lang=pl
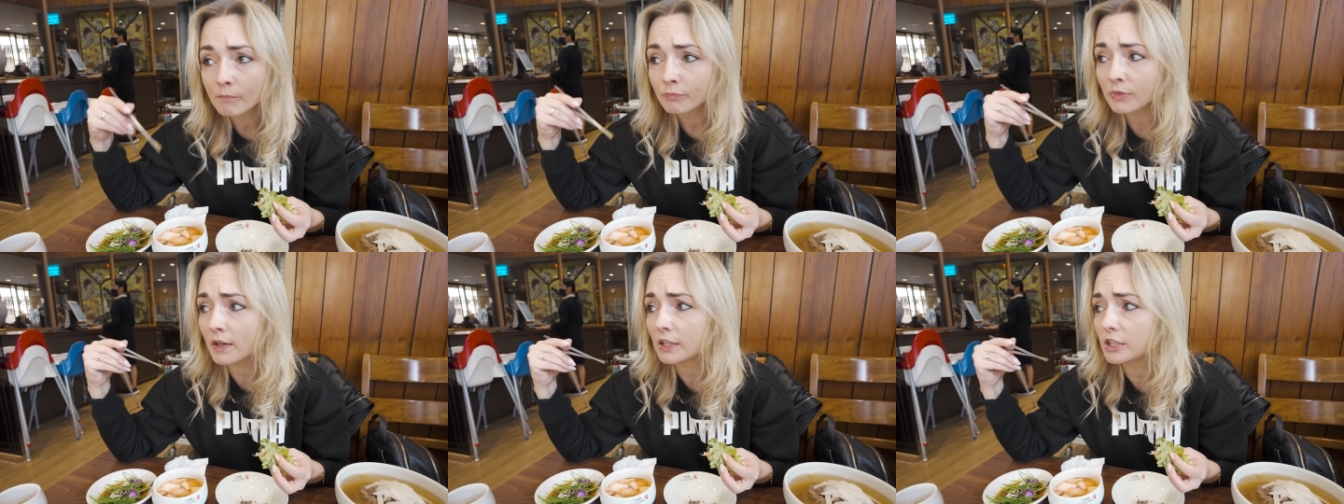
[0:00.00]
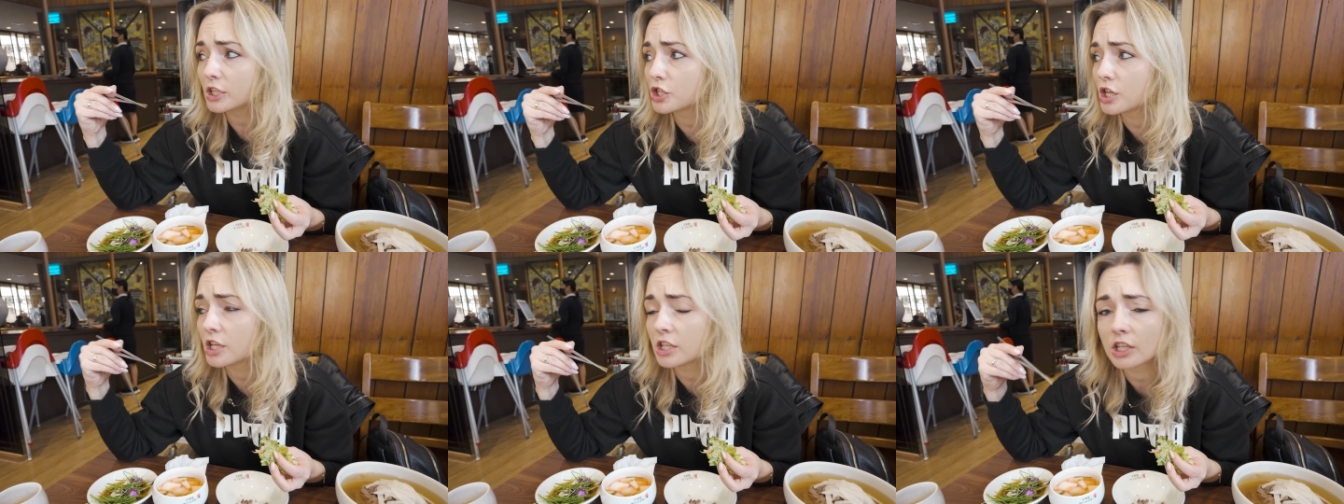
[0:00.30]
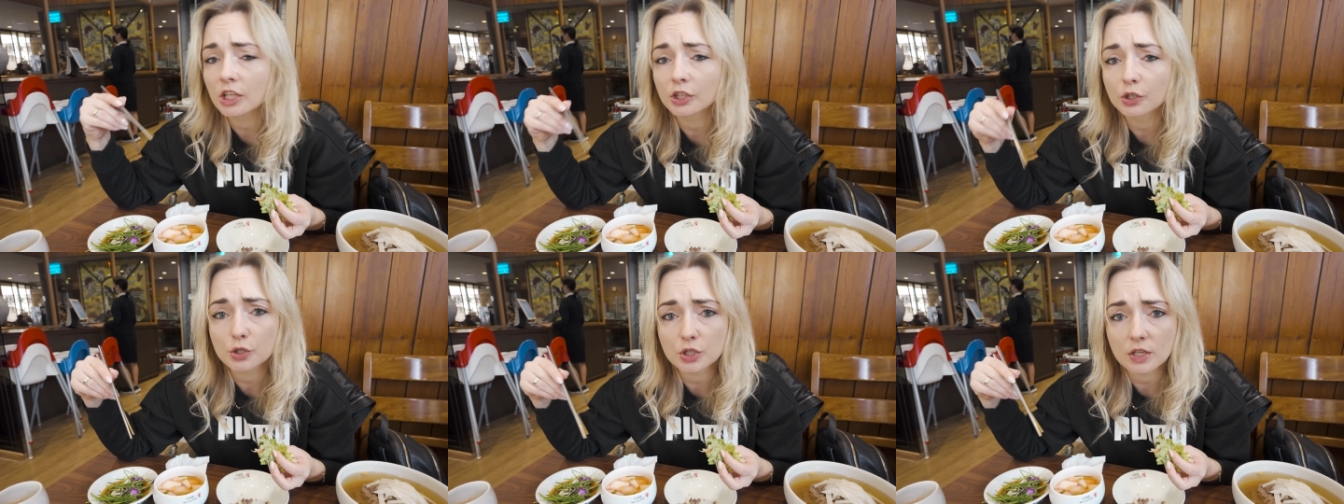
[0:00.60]
Nawet jeżeli
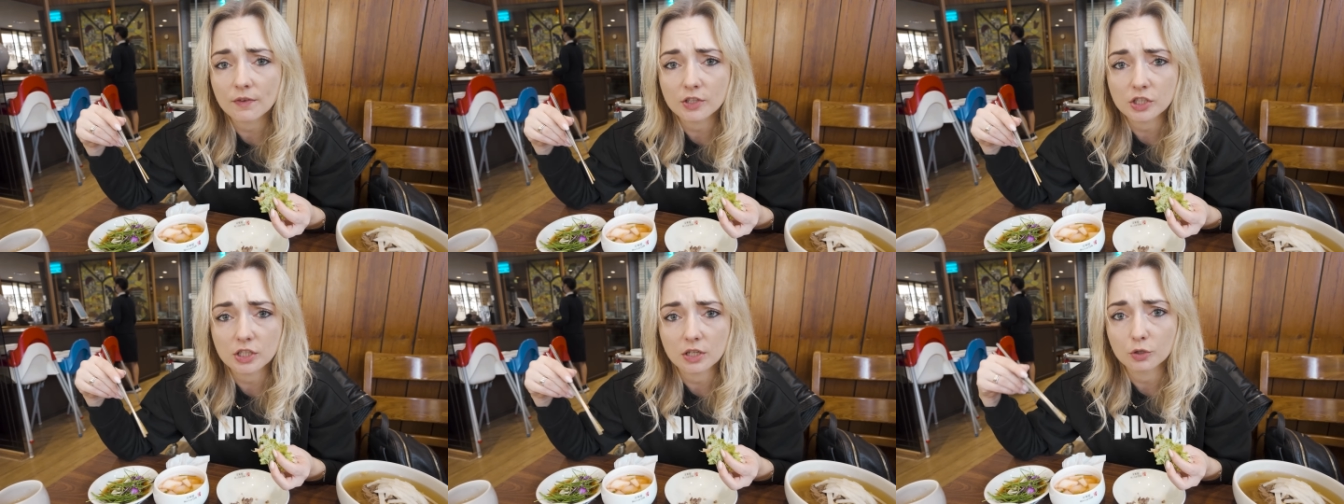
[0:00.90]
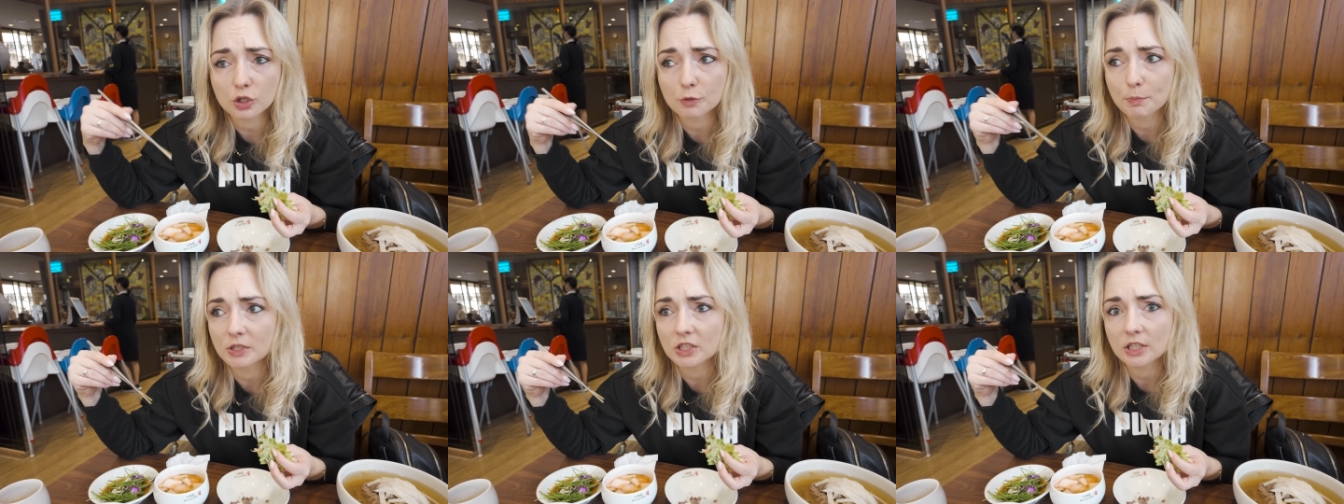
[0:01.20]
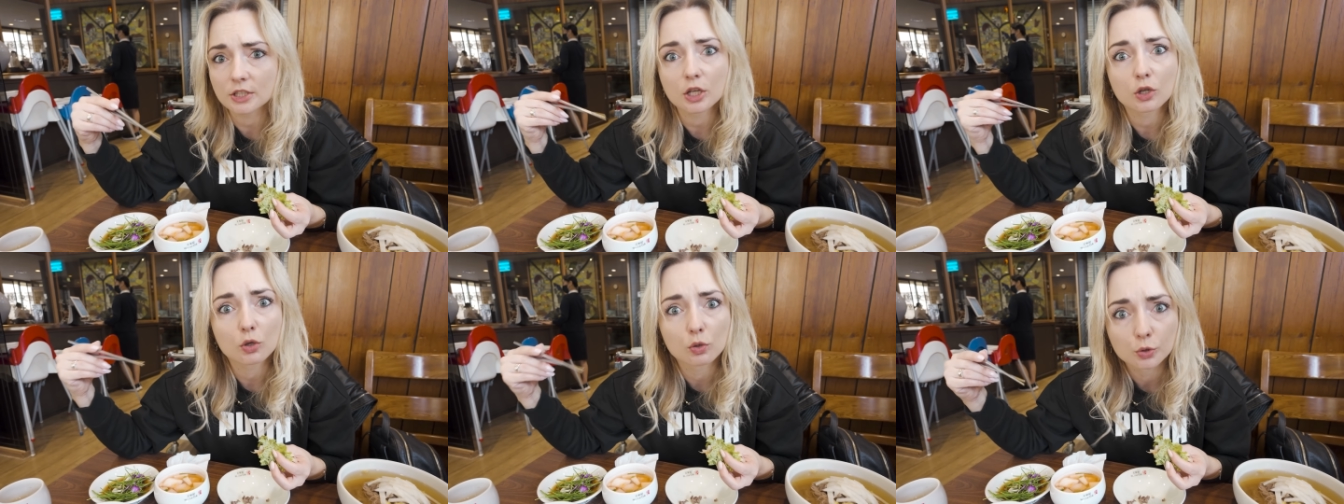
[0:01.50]
nie interesuje was jakoś
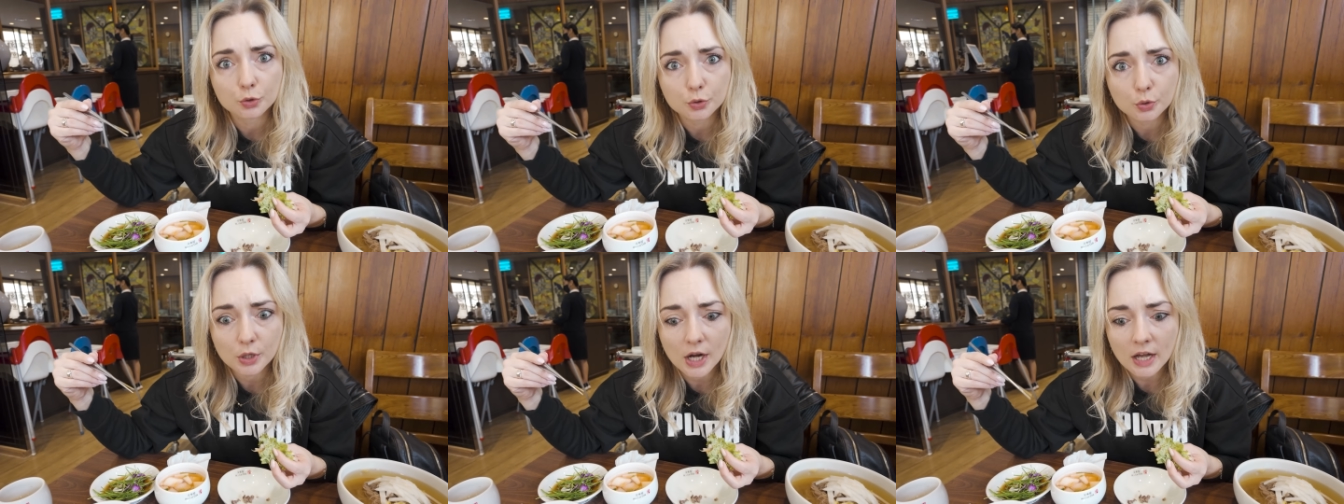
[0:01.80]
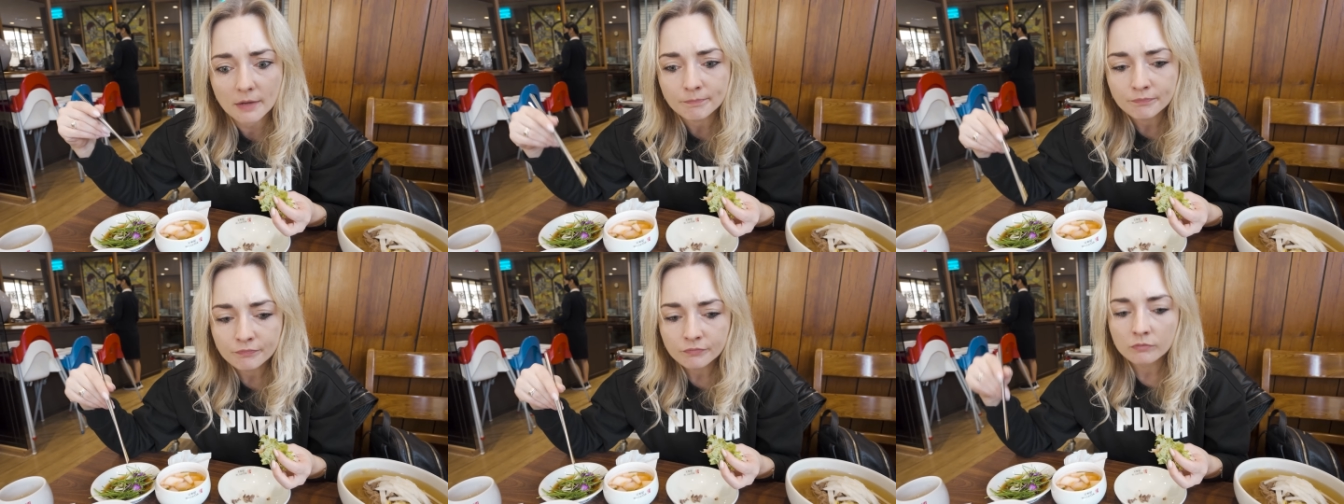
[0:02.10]
specjalnie kultura,